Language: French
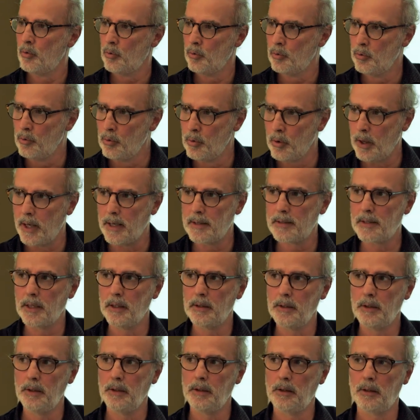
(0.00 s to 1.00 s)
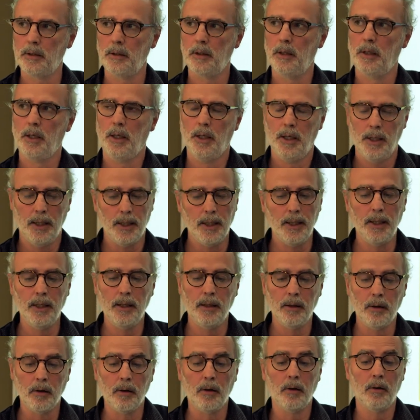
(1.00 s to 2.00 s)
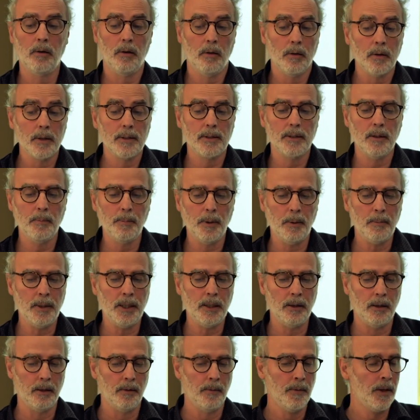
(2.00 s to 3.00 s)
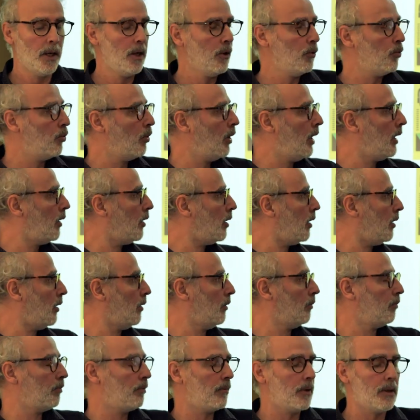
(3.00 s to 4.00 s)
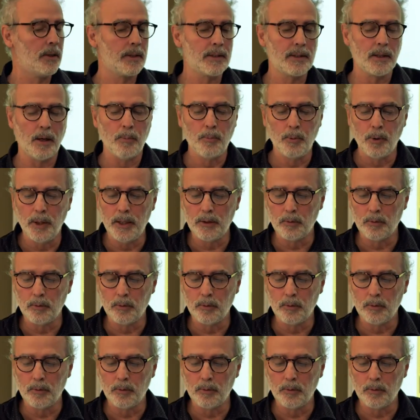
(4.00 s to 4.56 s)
ou asiatique. Et euh, c'est pas mal. Ou alors, ça peut